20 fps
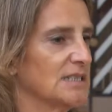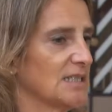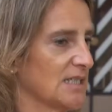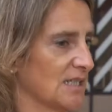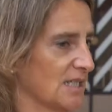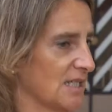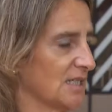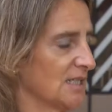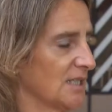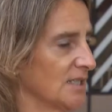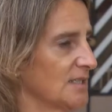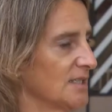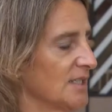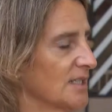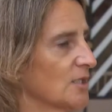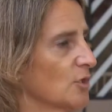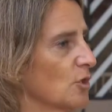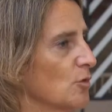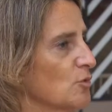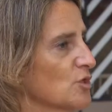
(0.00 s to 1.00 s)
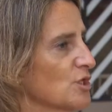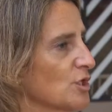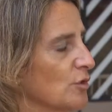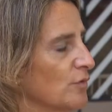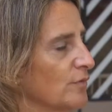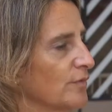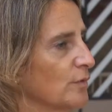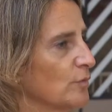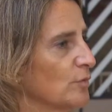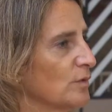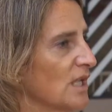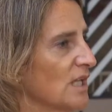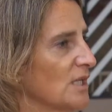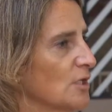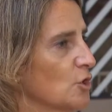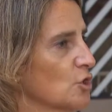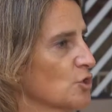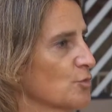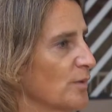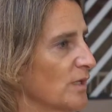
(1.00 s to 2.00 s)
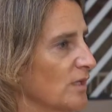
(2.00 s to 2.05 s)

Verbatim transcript: entender cómo se configuran los